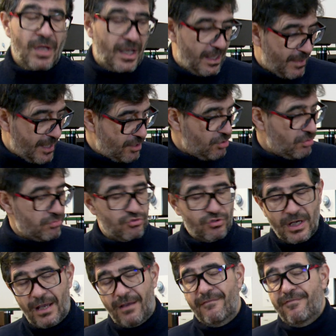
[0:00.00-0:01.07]
el aparato
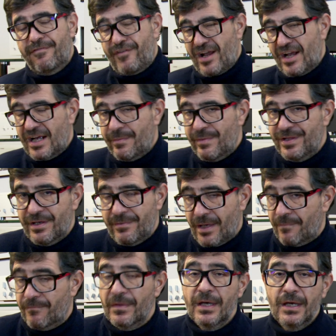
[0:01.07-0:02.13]
suena francamente
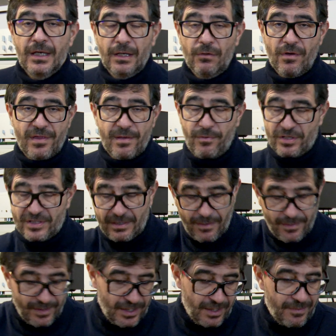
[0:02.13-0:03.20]
bien y lo hice por
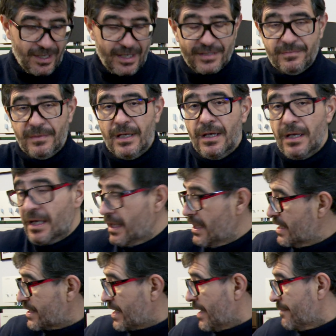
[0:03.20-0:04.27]
establecer niveles. Y
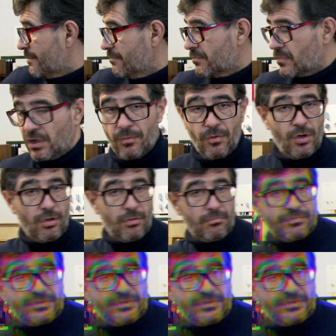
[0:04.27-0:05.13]
es que, como